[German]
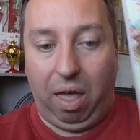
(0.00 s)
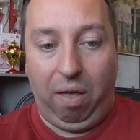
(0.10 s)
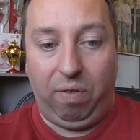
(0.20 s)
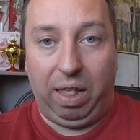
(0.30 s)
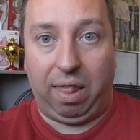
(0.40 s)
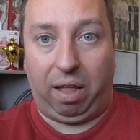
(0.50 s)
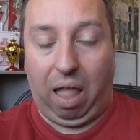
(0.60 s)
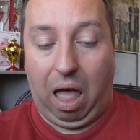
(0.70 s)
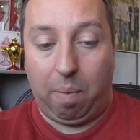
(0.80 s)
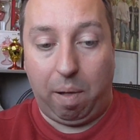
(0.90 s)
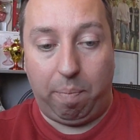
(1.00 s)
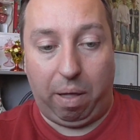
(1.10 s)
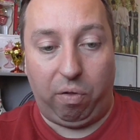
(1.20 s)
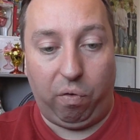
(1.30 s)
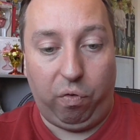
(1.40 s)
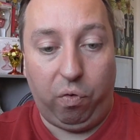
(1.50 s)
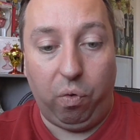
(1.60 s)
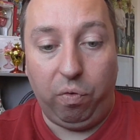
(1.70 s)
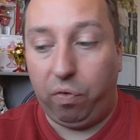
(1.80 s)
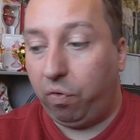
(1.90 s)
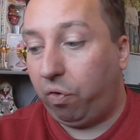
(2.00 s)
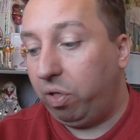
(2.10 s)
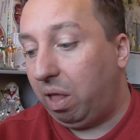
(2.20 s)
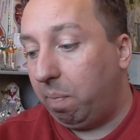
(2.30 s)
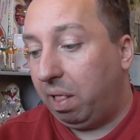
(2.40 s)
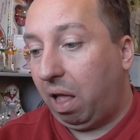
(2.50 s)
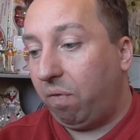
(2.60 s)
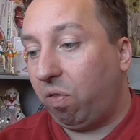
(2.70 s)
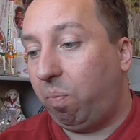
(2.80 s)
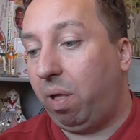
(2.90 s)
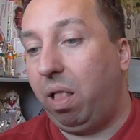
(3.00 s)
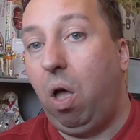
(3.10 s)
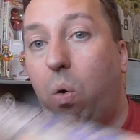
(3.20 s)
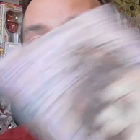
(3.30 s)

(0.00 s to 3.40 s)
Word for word: Äh, wie gesagt, einmal Band 5 von Demon Love Spell